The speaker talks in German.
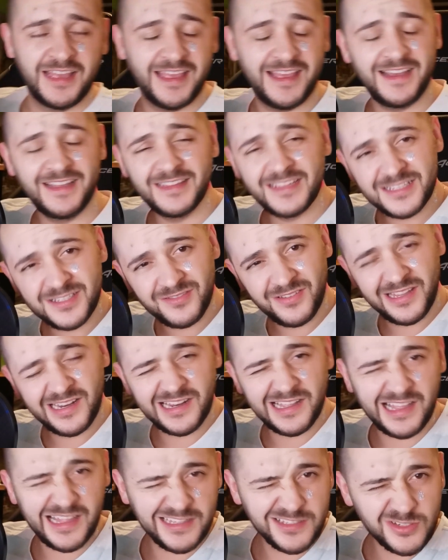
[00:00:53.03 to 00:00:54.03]
Ja, das
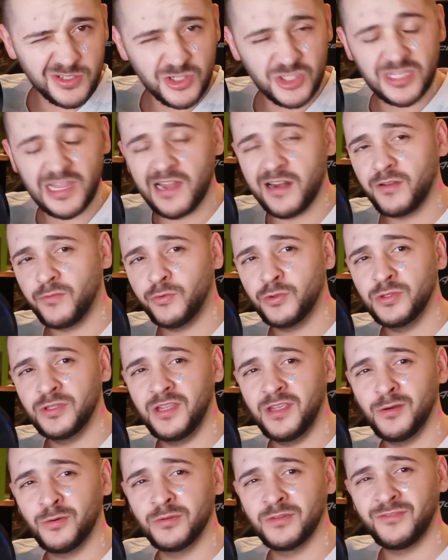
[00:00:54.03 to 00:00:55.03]
wäre ganz stark
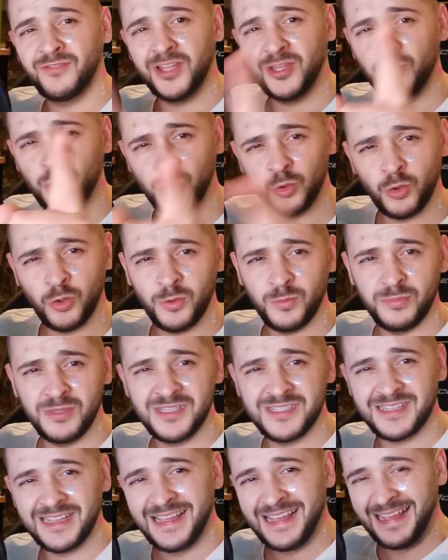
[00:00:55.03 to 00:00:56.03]
von dir. Und wenn du neu
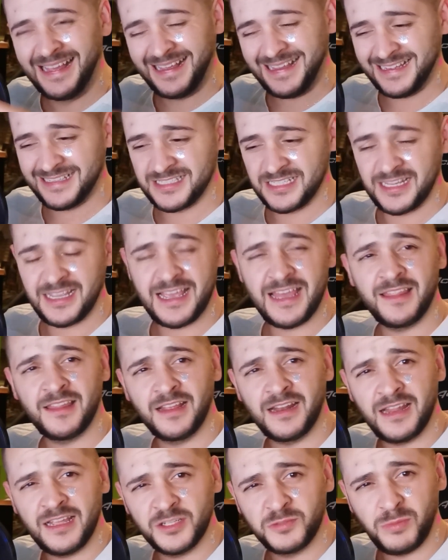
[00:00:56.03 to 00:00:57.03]
bist, kannst du
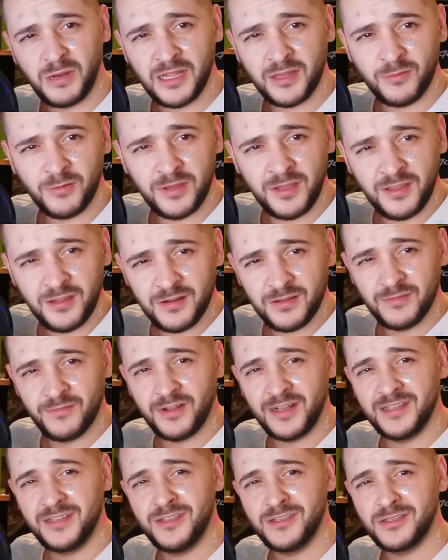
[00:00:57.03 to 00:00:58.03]
gerne gleich
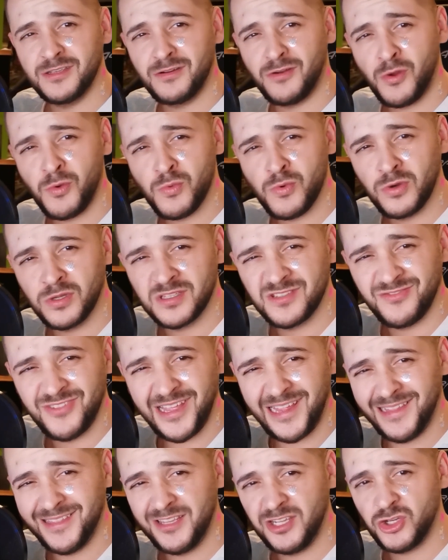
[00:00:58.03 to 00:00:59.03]
blatonieren, weil diese Rewards
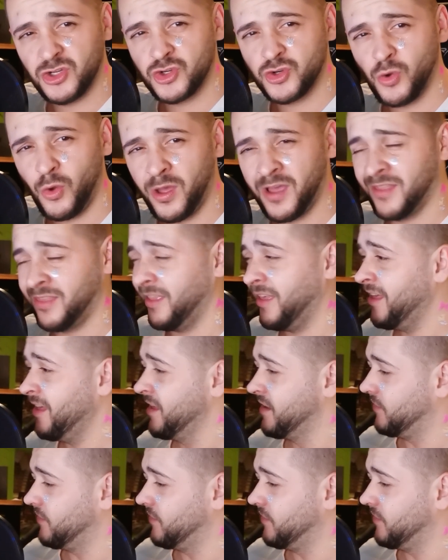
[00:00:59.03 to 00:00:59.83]
werden dich schocken.